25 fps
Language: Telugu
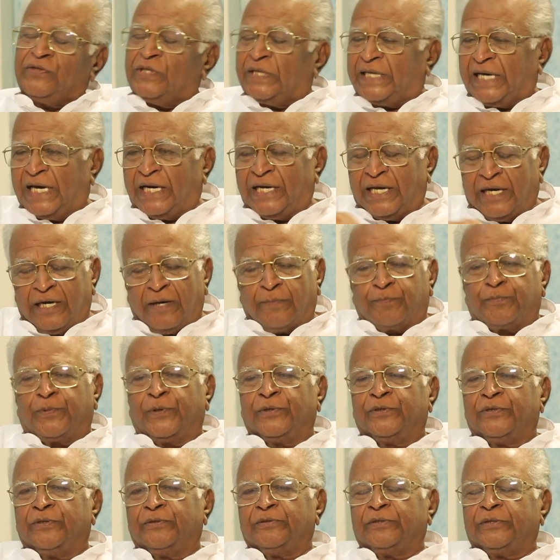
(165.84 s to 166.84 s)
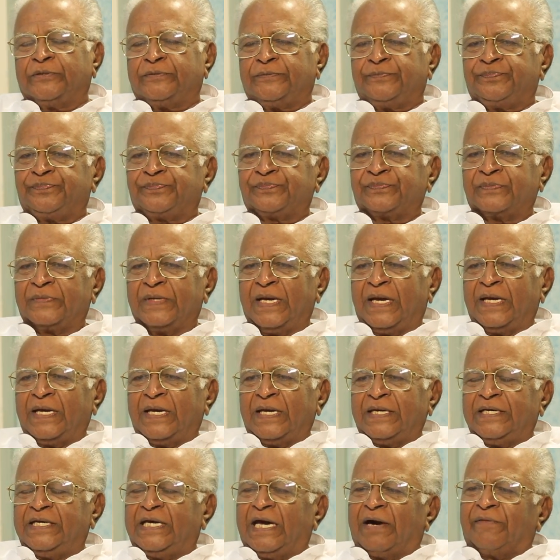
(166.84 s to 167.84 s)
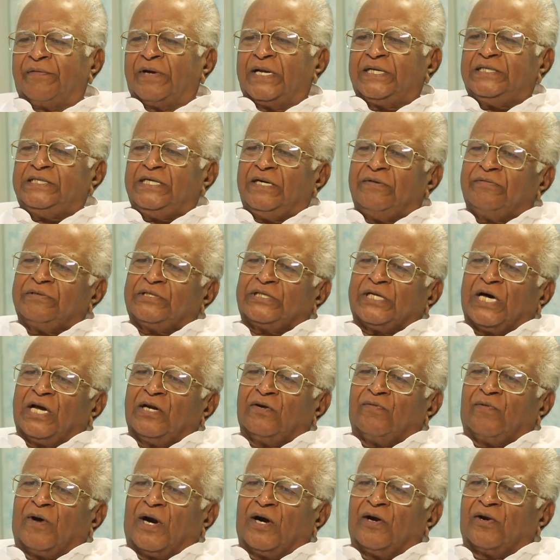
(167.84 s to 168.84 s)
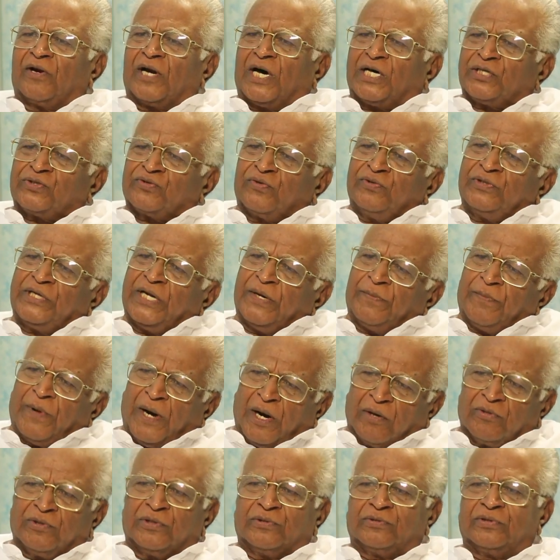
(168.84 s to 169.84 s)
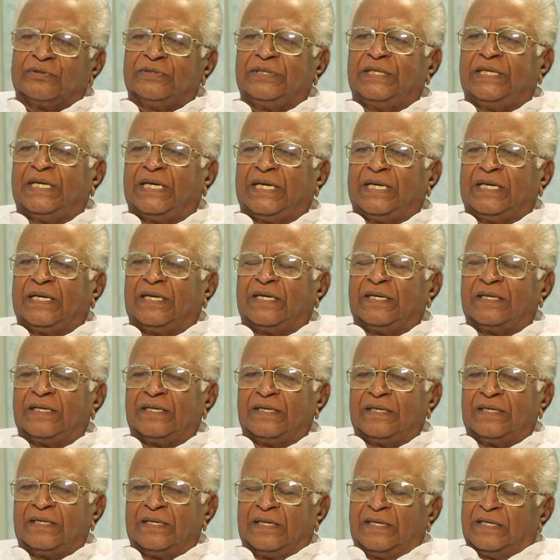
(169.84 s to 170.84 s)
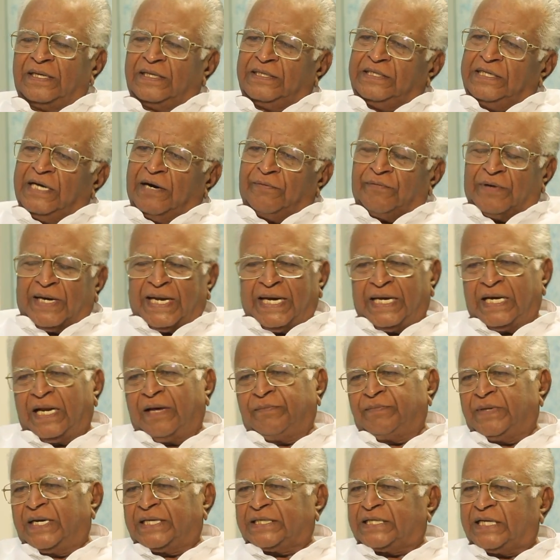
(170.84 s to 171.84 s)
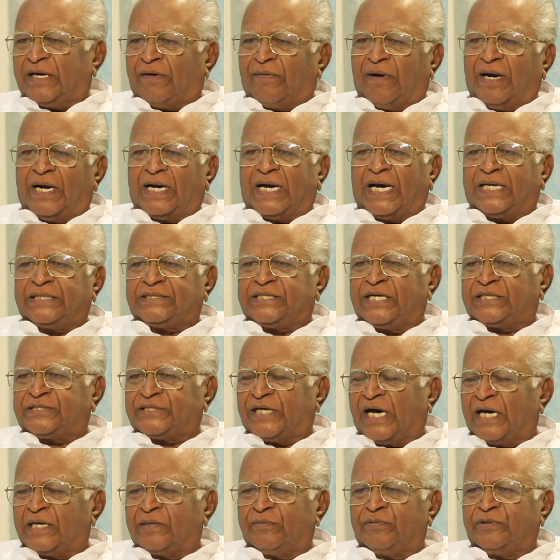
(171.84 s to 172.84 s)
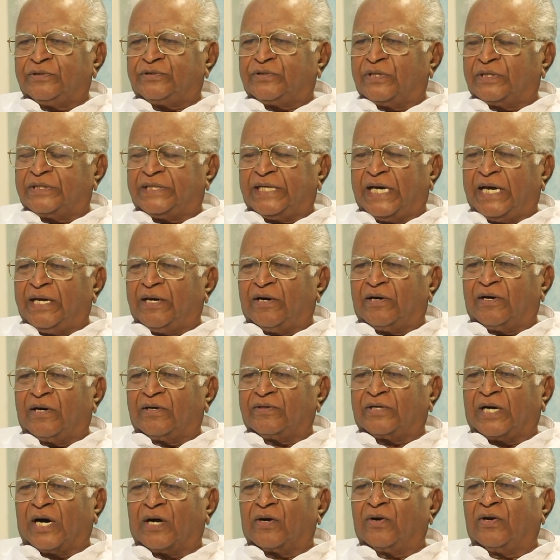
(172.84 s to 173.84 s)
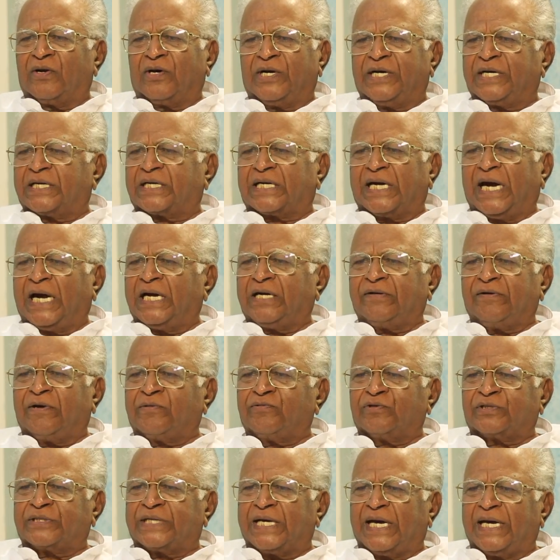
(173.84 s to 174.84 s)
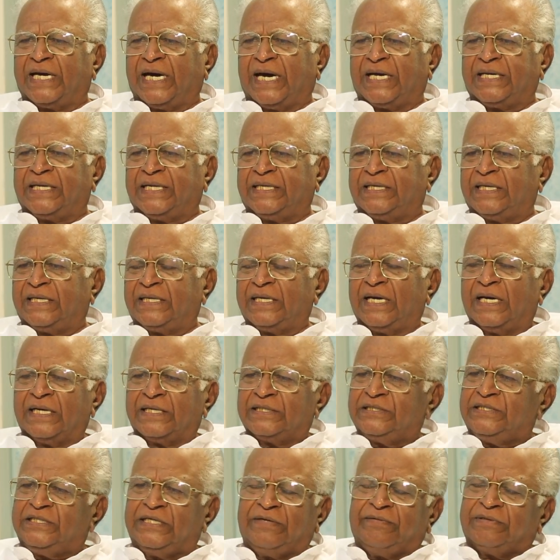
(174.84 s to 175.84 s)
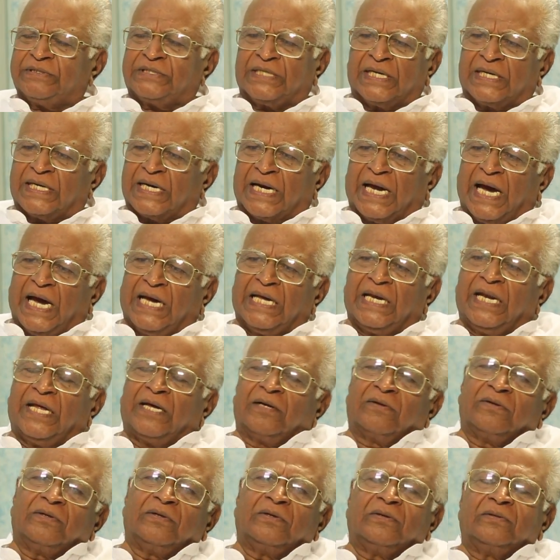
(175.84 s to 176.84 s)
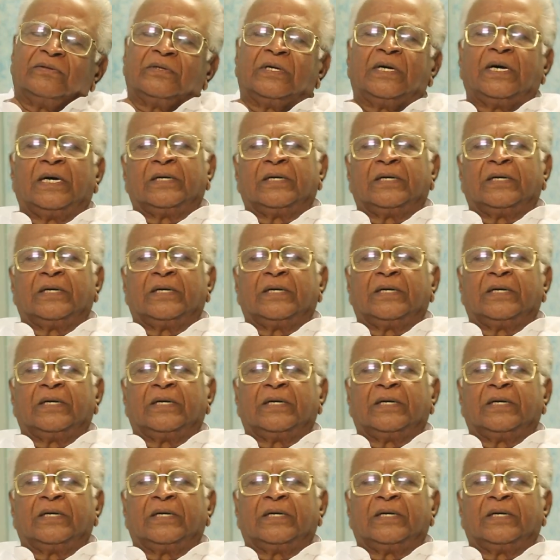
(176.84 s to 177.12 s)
అందుకే నేను ఎప్పుడూ ఎవరి జీవితాలు వాళ్ళు రాసుకుంటే బాగుంటుంది ఎవరైనా మిగతా వాళ్ళు రాస్తే సానుభూతితో దయో కరుణో ఇట్లాంటివి ఉంటాయి కానీ జీవితం రాయలేరు